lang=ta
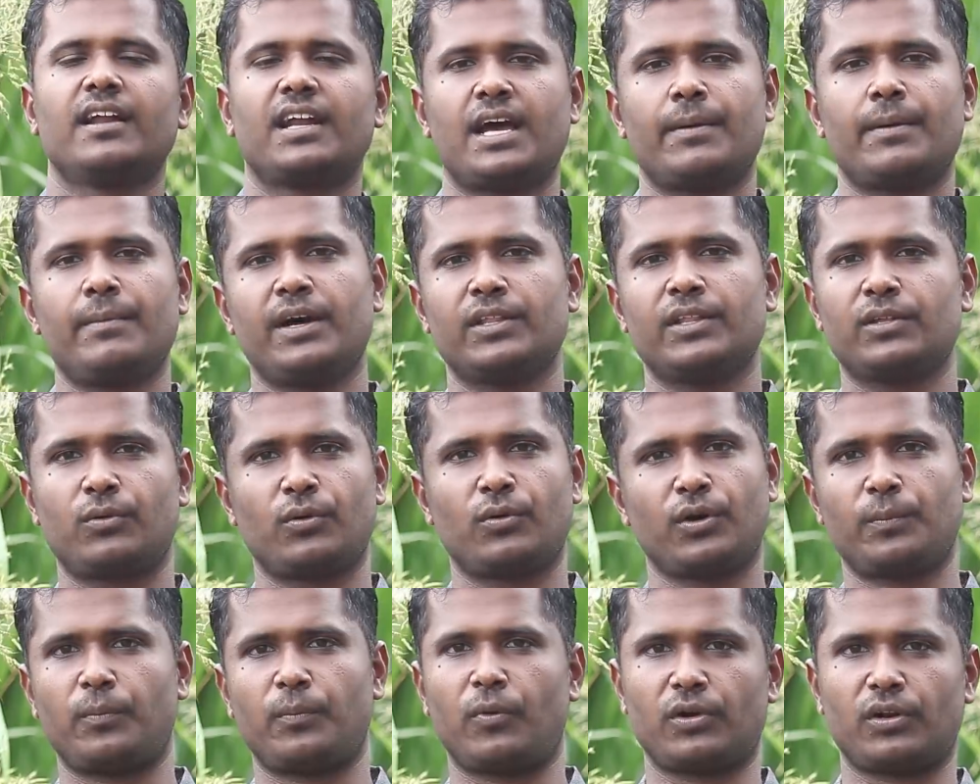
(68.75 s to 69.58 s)
நம்ம அது
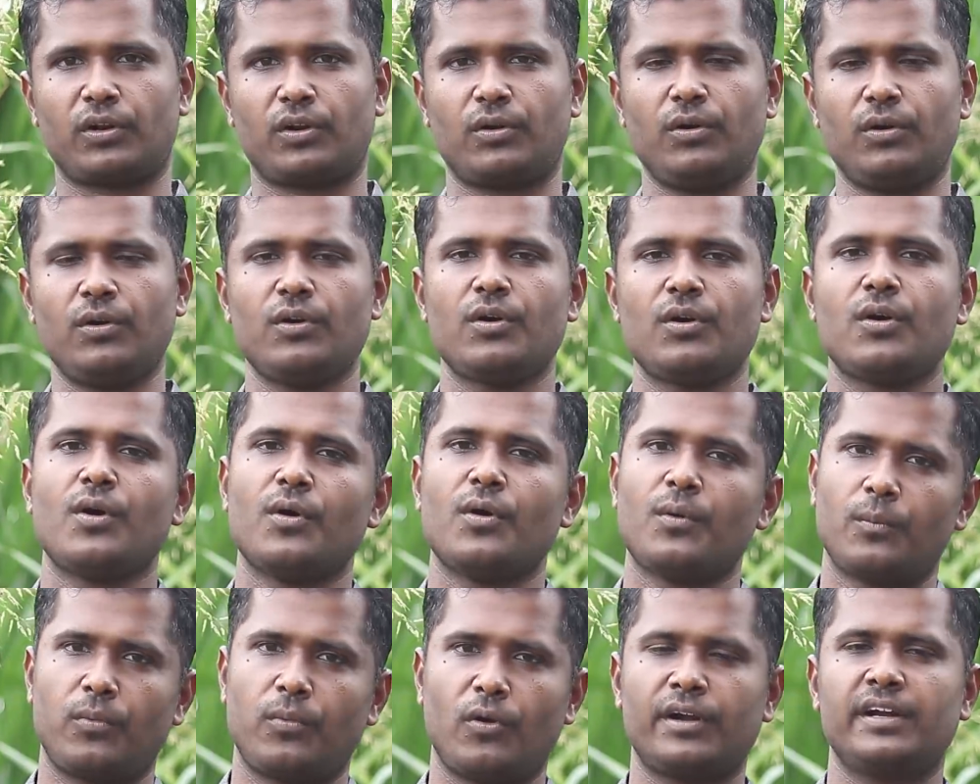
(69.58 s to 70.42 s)
கூட போட்டுறோம்
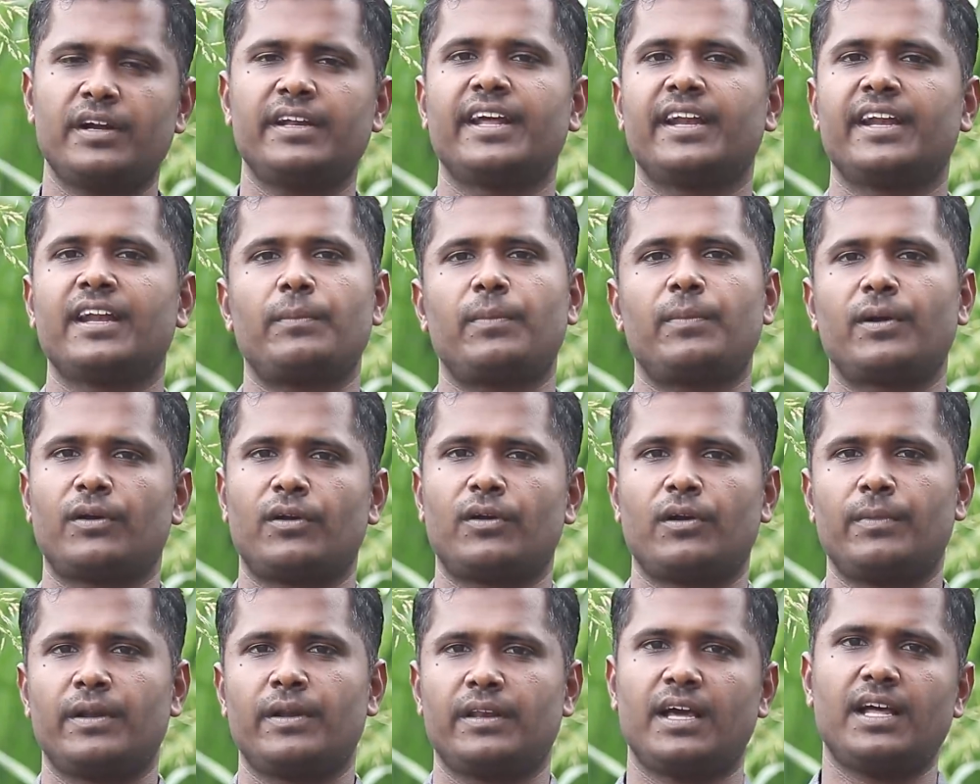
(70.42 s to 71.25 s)
போட்டுட்டு என்ன
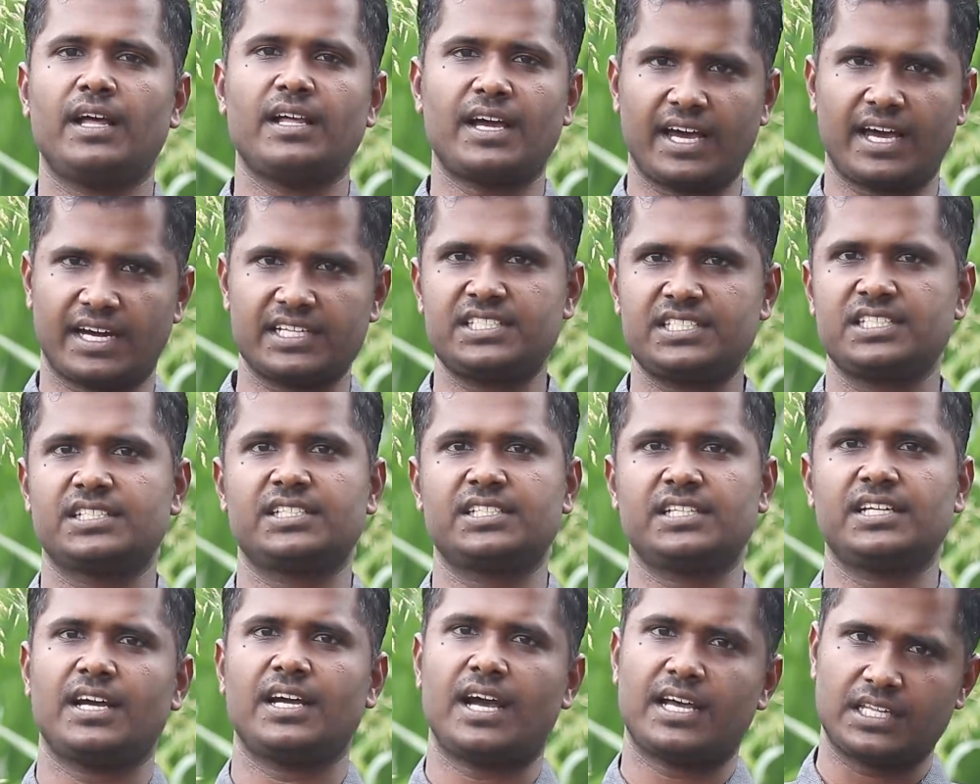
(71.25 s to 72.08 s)
பண்ணுறோம் அப்படின்னா
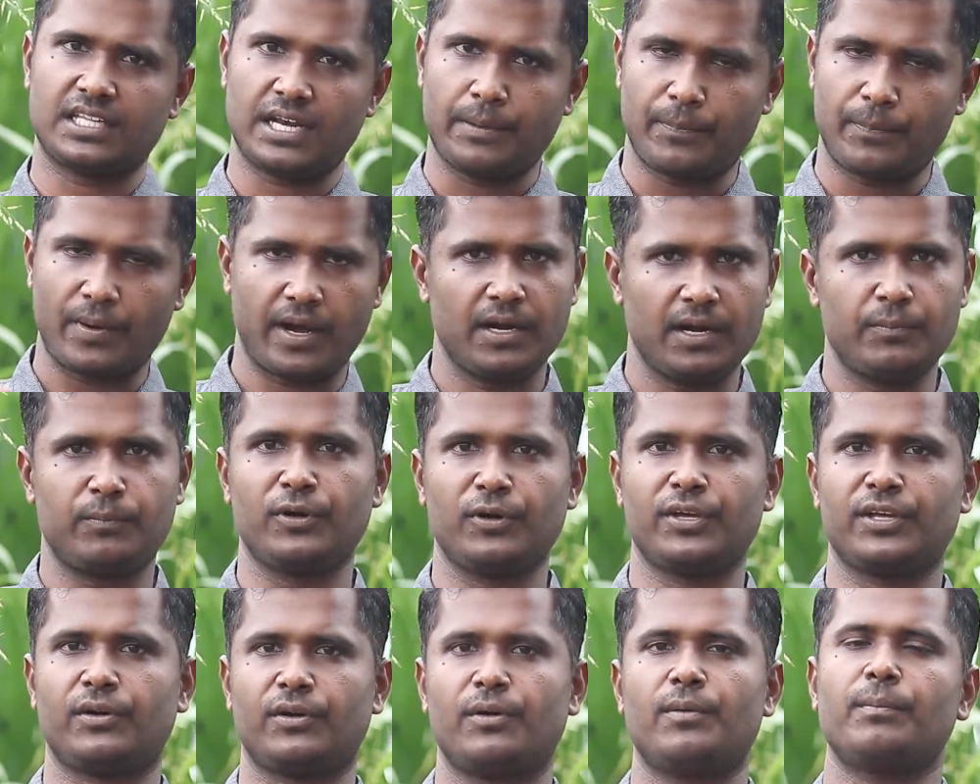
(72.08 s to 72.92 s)
அரைச்சிட்டு அதில் பால்
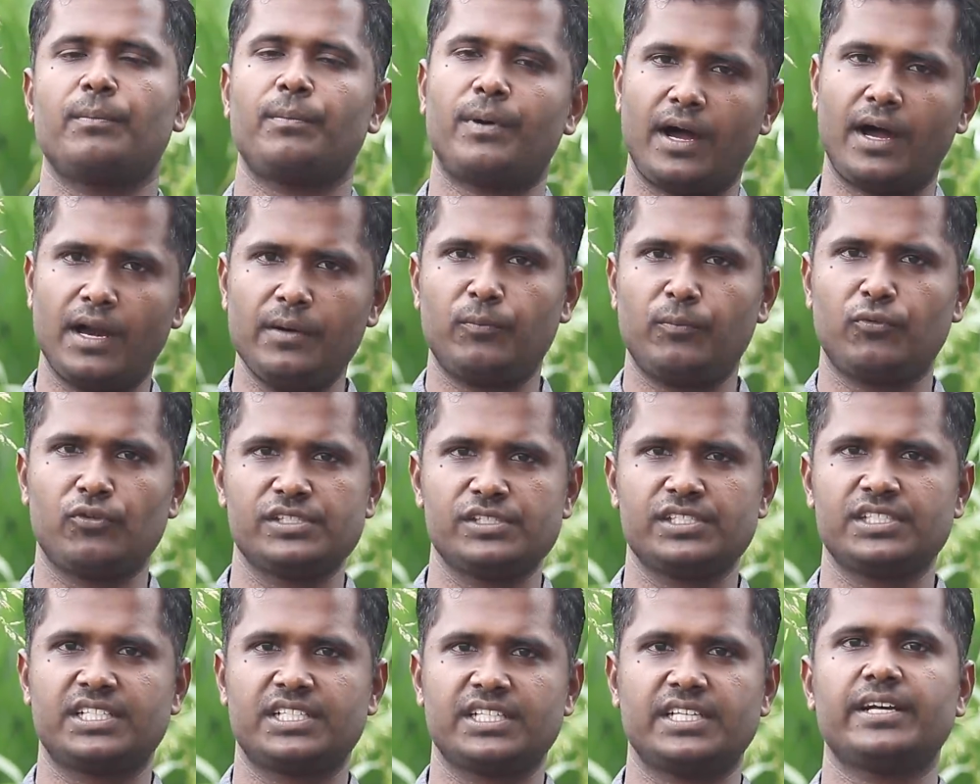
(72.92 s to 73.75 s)
புளிகிறோம் பால்
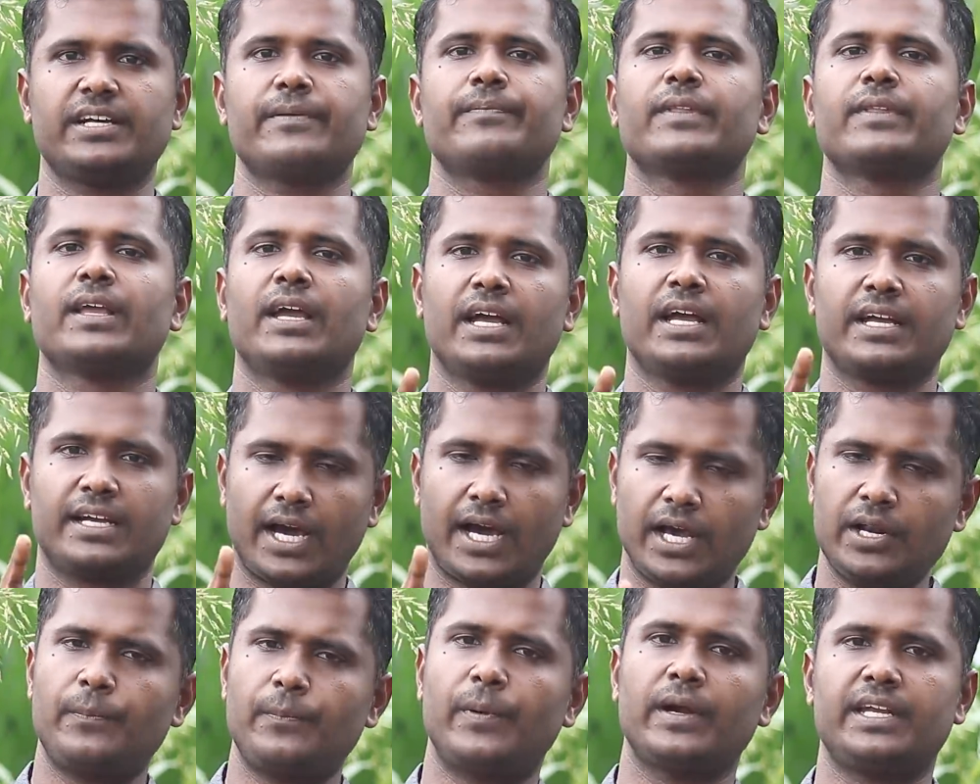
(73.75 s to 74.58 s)
புளிஞ்சிட்டு
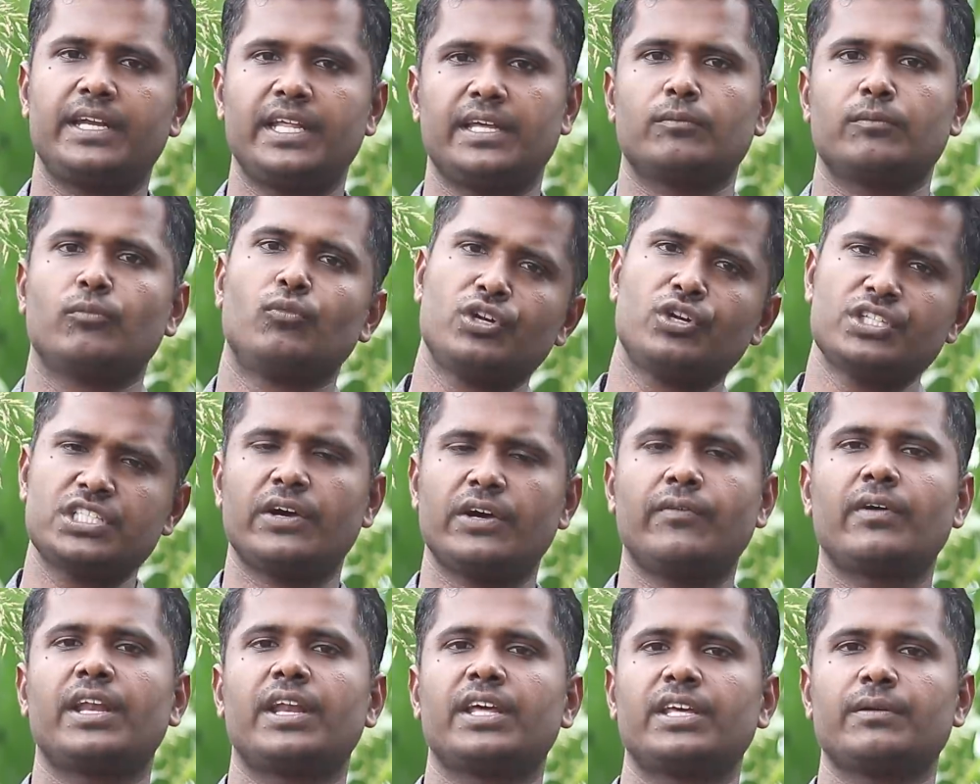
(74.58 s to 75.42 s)
கருப்பட்டி முடிஞ்ச
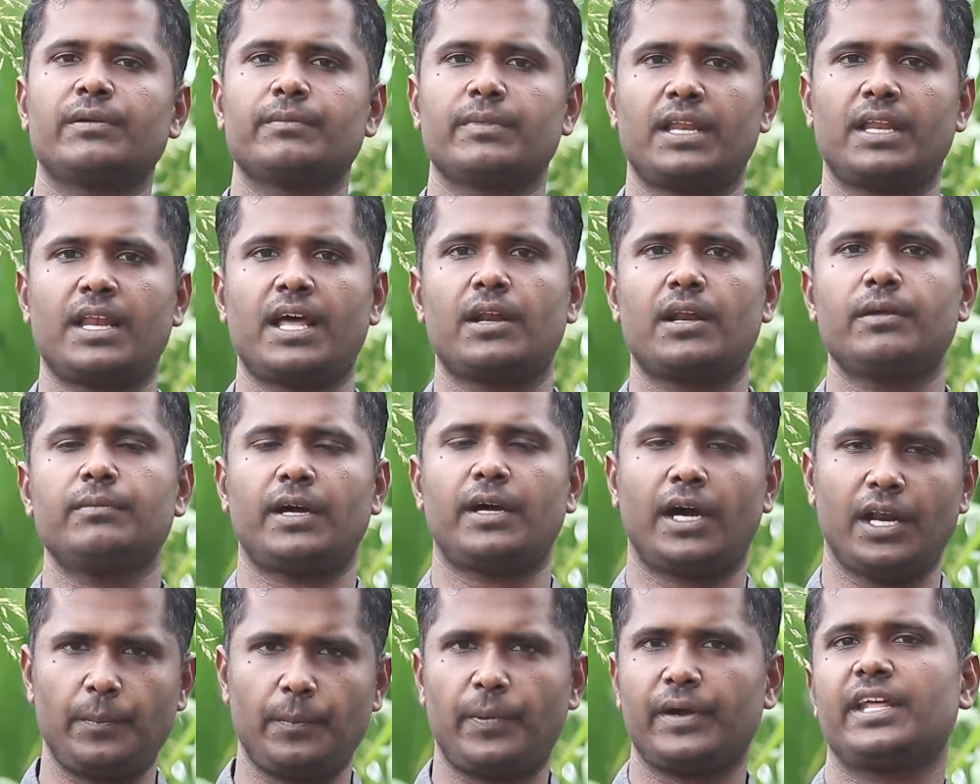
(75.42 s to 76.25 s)
வரைக்கும் எல்லோரும்
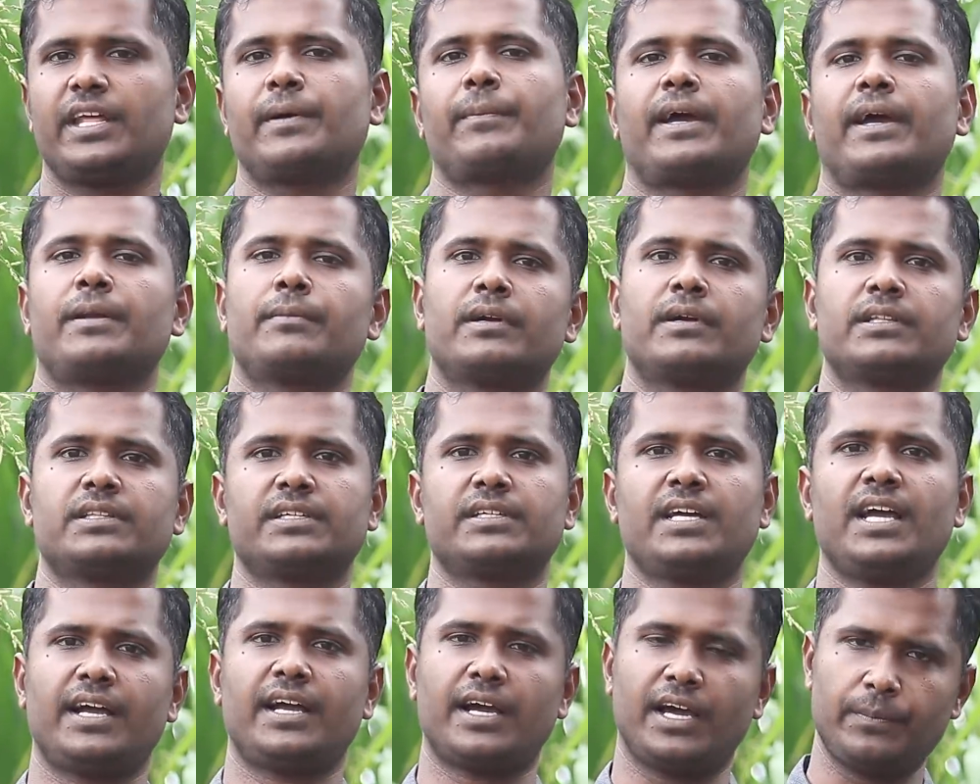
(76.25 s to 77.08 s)
கருப்பட்டியை
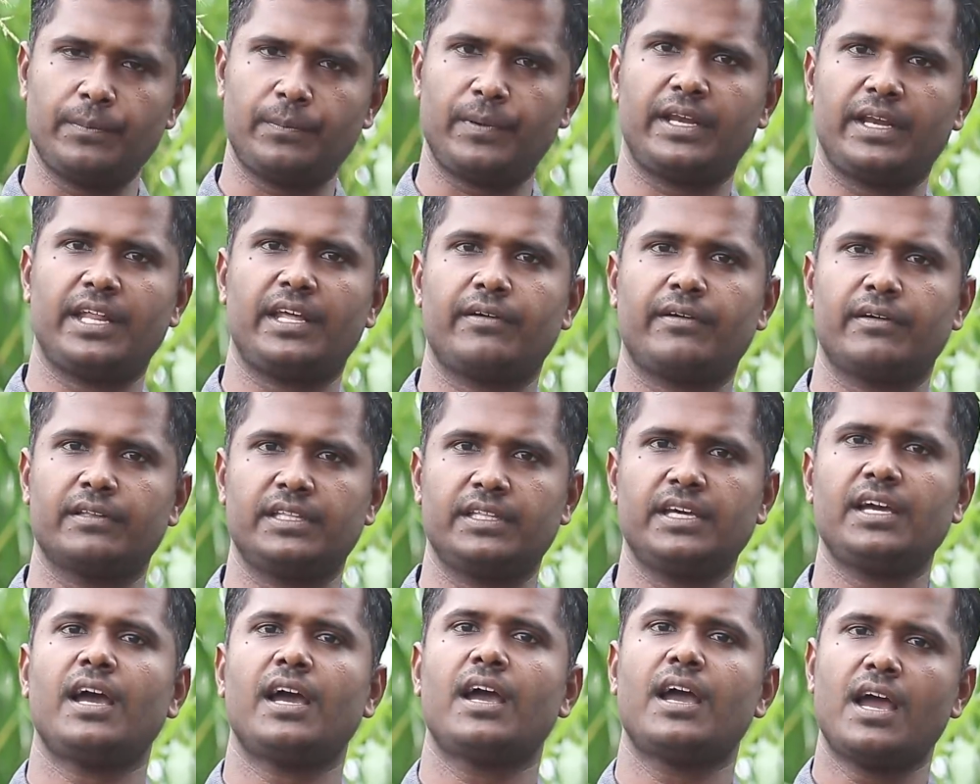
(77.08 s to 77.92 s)
பயன்படுத்துங்க கருப்பட்டியை
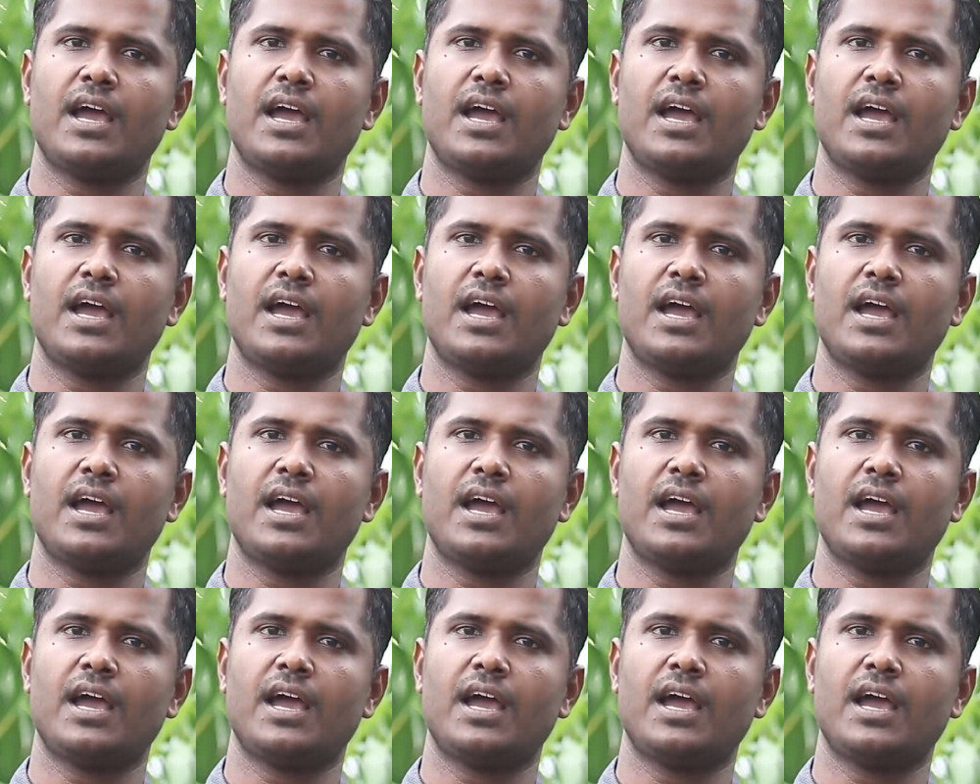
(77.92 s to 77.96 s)
வந்து